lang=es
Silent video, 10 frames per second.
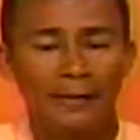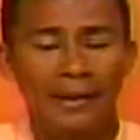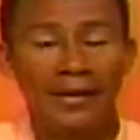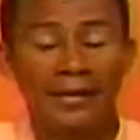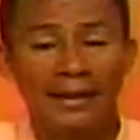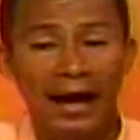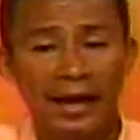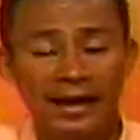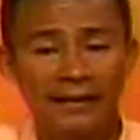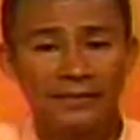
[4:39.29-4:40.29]
desde
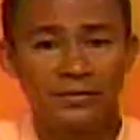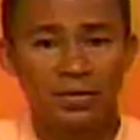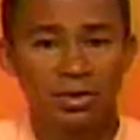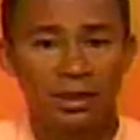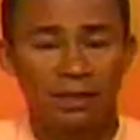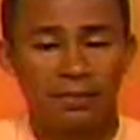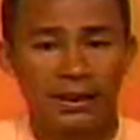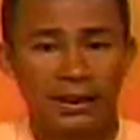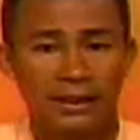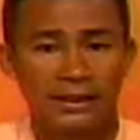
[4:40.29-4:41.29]
Italia, donde
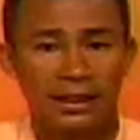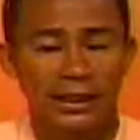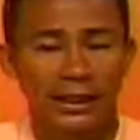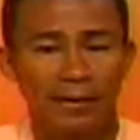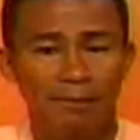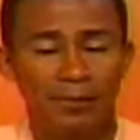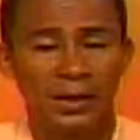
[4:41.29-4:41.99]
pues eh,